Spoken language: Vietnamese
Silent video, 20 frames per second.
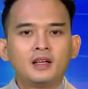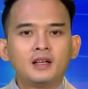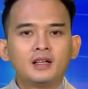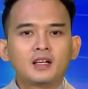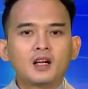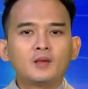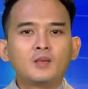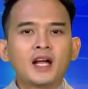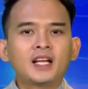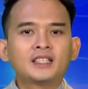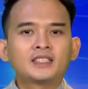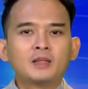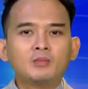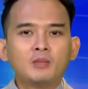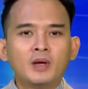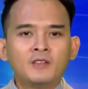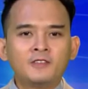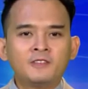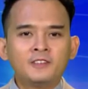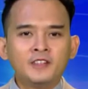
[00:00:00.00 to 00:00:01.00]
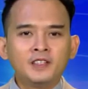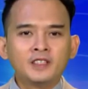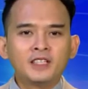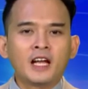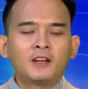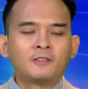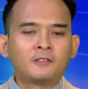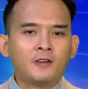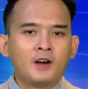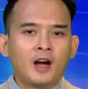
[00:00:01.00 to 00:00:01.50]
Công an tỉnh Bình Phước
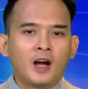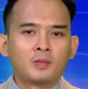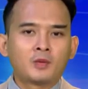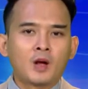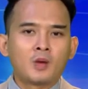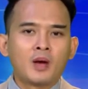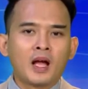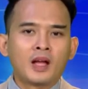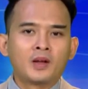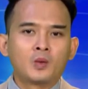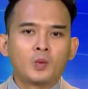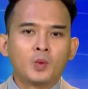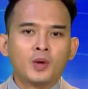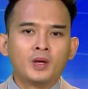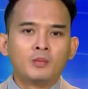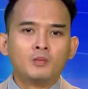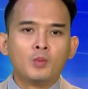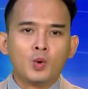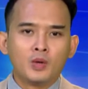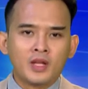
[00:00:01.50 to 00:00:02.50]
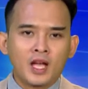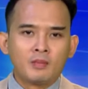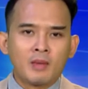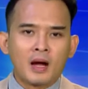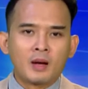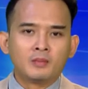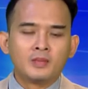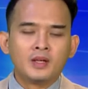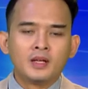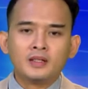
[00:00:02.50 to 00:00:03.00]
đang phối hợp công an huyện Bù Gia
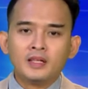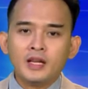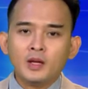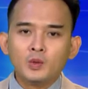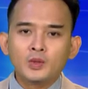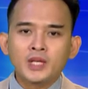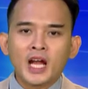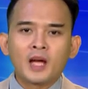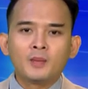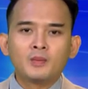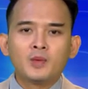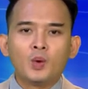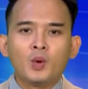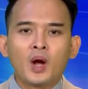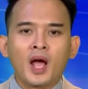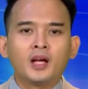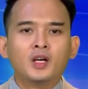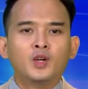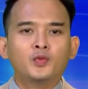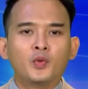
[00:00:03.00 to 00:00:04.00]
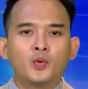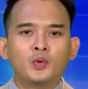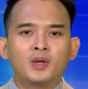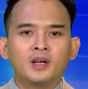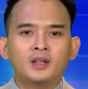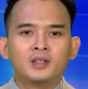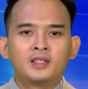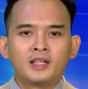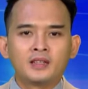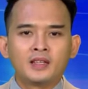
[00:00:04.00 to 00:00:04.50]
Mập điều tra vụ hai người phụ
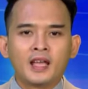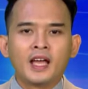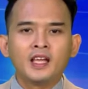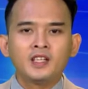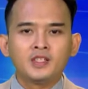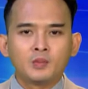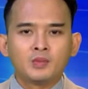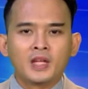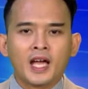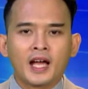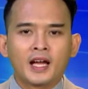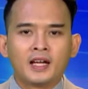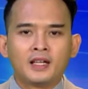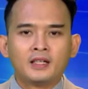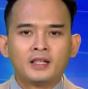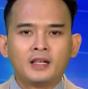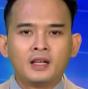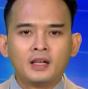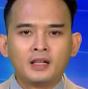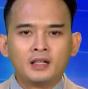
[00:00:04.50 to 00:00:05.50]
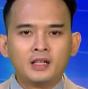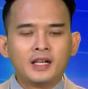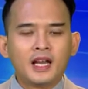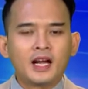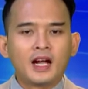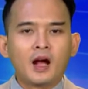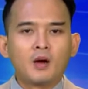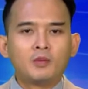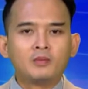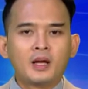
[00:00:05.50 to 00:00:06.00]
nữ chết cháy trong nhà. Người
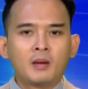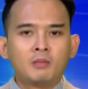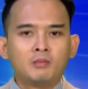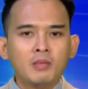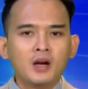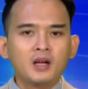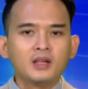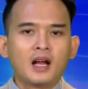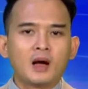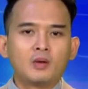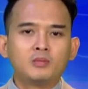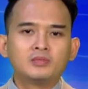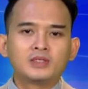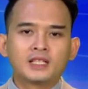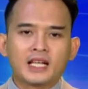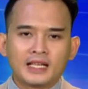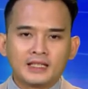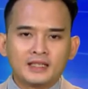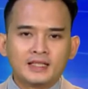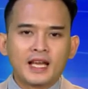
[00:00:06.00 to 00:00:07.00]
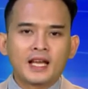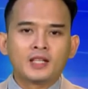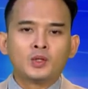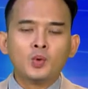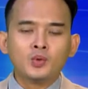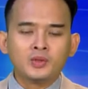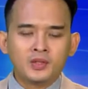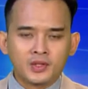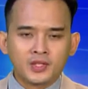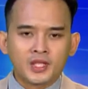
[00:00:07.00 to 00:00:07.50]
đàn ông nằm bất động cạnh chai
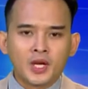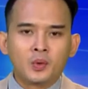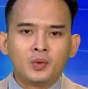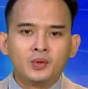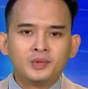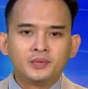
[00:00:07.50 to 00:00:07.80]
thuốc trừ sâu.